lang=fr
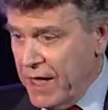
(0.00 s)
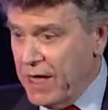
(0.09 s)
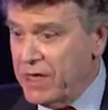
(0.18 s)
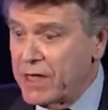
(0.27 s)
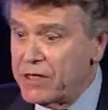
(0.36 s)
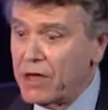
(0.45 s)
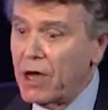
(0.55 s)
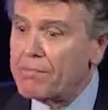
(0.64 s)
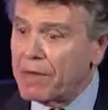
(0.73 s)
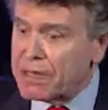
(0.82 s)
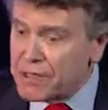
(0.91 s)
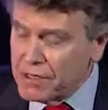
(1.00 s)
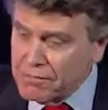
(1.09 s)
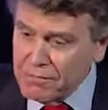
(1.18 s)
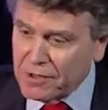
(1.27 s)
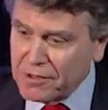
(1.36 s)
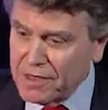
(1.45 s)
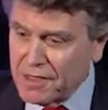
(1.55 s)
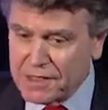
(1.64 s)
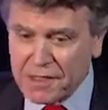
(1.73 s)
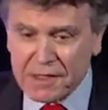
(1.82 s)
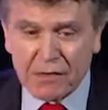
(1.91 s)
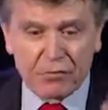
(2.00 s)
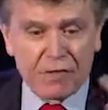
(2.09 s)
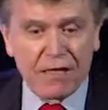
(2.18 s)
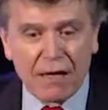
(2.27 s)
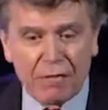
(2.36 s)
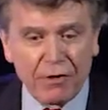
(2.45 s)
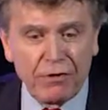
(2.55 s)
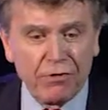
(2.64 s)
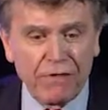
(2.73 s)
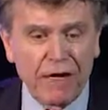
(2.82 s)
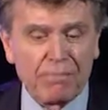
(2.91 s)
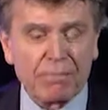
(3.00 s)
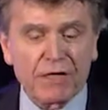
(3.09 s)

Et d'ailleurs, pas seulement. Et c'est ça aussi la bonne nouvelle,